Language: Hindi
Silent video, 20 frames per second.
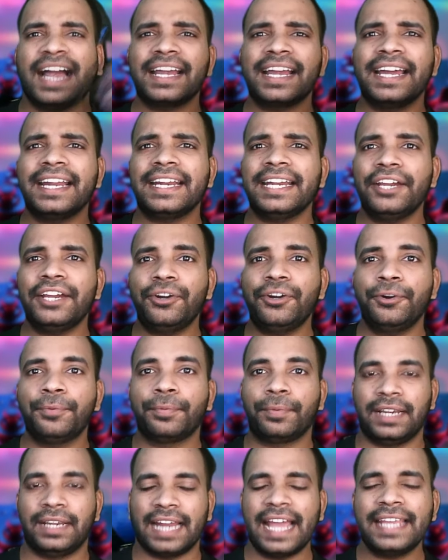कर रहे हो
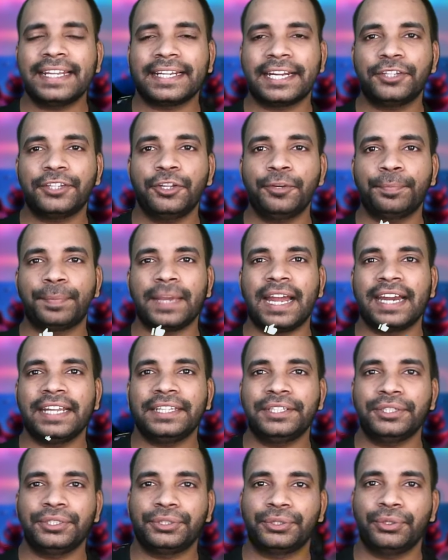लाइक कर दो प्यारे
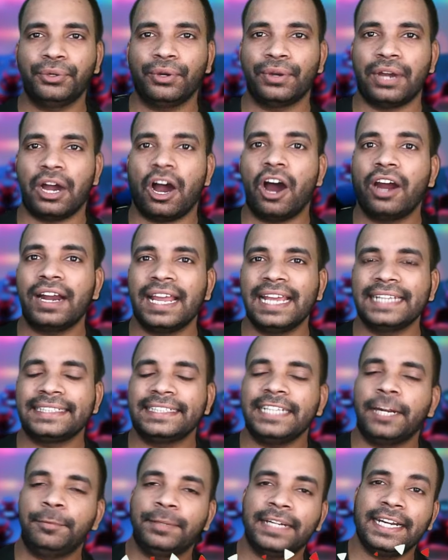दोस्तों और
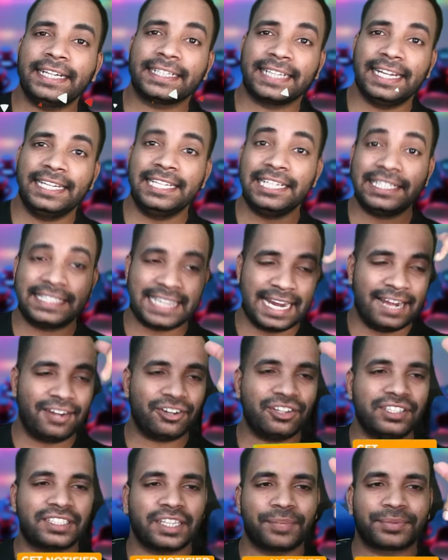ऐसी अपडेट के लिए चैनल
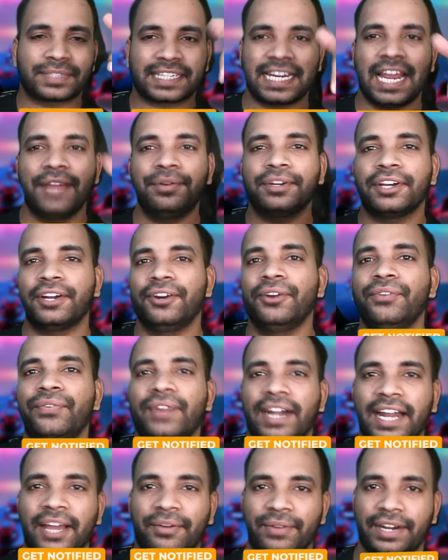को सब्सक्राइब कर लो
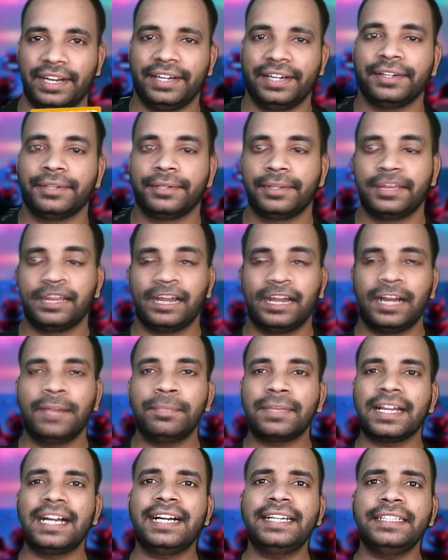फटाफट
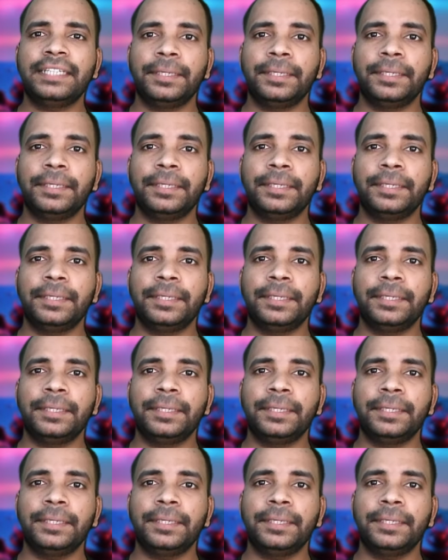हम कहा थे